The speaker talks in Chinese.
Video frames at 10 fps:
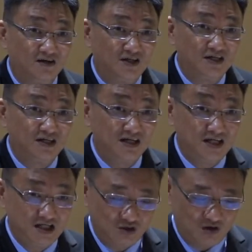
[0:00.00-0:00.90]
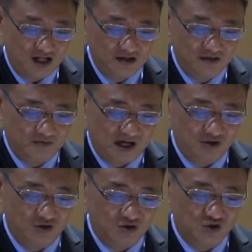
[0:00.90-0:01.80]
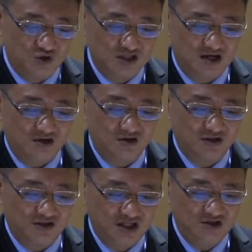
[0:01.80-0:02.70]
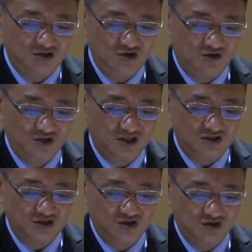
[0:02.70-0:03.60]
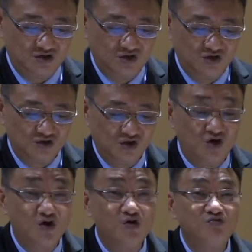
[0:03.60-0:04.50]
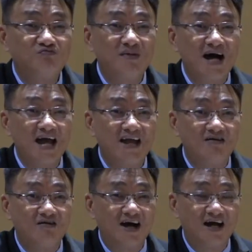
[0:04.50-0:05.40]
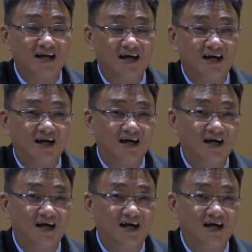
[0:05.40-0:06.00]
这一个异端，保罗说到，真用的时候都败坏了。